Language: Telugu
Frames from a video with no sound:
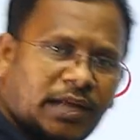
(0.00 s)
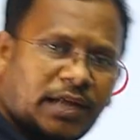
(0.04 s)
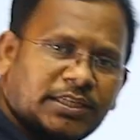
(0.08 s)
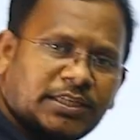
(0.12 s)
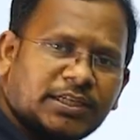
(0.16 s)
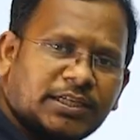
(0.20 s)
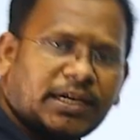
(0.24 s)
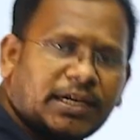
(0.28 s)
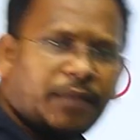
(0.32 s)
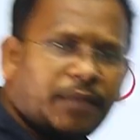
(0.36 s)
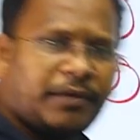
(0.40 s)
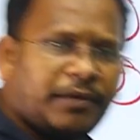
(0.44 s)

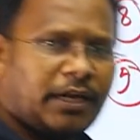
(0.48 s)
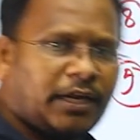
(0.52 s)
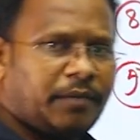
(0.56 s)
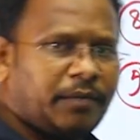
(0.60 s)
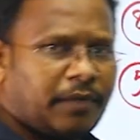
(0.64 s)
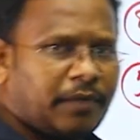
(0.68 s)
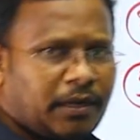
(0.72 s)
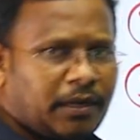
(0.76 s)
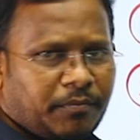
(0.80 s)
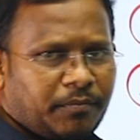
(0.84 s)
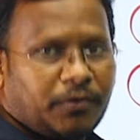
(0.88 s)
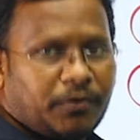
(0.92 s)
వాంచు
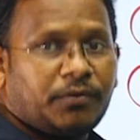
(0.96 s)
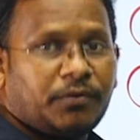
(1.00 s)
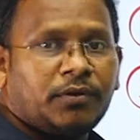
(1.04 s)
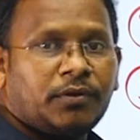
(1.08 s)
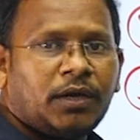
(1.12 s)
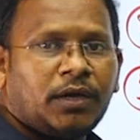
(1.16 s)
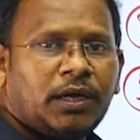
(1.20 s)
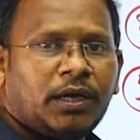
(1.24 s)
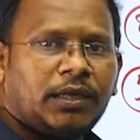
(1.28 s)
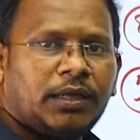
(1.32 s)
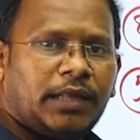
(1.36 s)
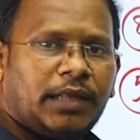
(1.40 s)
కమిటీని మనము
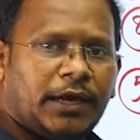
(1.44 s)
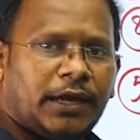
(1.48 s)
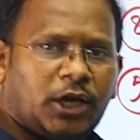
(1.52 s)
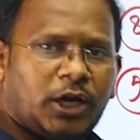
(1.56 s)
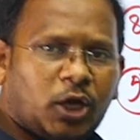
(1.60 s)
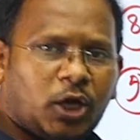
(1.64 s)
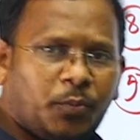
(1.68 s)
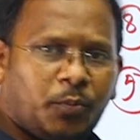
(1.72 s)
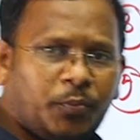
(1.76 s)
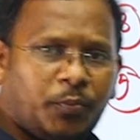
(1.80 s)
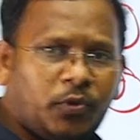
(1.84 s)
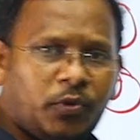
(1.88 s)
దాని
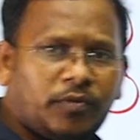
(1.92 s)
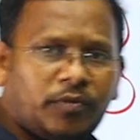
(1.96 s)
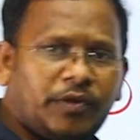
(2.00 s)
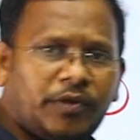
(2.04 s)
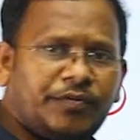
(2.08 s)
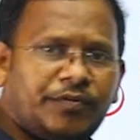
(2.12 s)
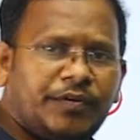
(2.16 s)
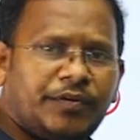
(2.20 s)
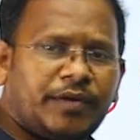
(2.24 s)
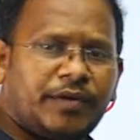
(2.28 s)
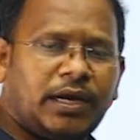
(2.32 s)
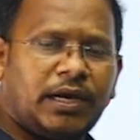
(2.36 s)
యొక్క పూర్వ
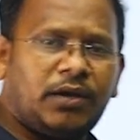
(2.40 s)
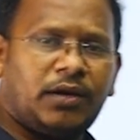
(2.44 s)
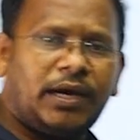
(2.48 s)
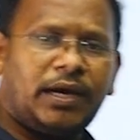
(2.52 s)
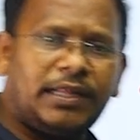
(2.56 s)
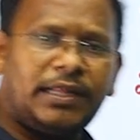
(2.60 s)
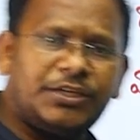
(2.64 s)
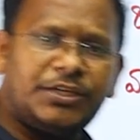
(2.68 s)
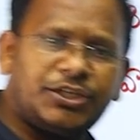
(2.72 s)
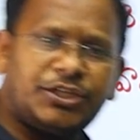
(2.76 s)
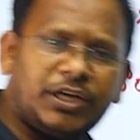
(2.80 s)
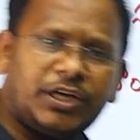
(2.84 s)
వివరాలు
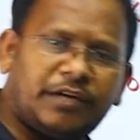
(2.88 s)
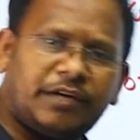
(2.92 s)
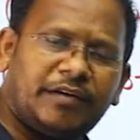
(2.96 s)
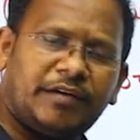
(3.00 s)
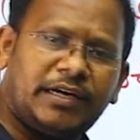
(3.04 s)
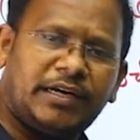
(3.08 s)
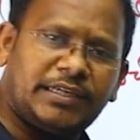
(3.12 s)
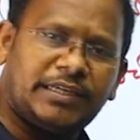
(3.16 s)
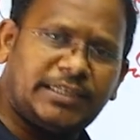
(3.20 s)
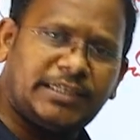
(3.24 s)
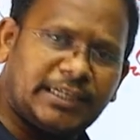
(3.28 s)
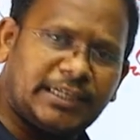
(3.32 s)
అది
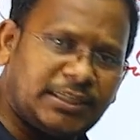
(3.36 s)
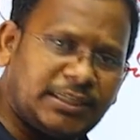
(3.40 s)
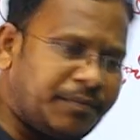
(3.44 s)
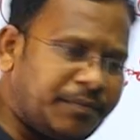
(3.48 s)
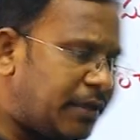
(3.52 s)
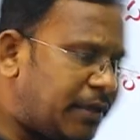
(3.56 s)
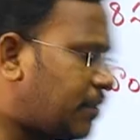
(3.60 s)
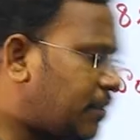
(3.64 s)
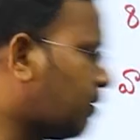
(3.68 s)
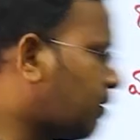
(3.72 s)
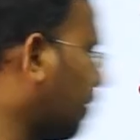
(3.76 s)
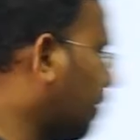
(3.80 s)
ఇచ్చినటువంటి
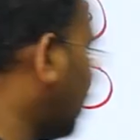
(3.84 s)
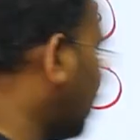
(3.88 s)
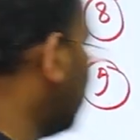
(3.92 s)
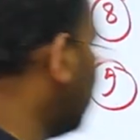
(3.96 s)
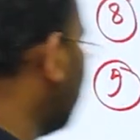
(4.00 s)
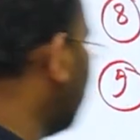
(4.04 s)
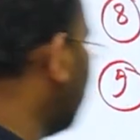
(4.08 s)
జడ్జిమెంట్స్ని మనం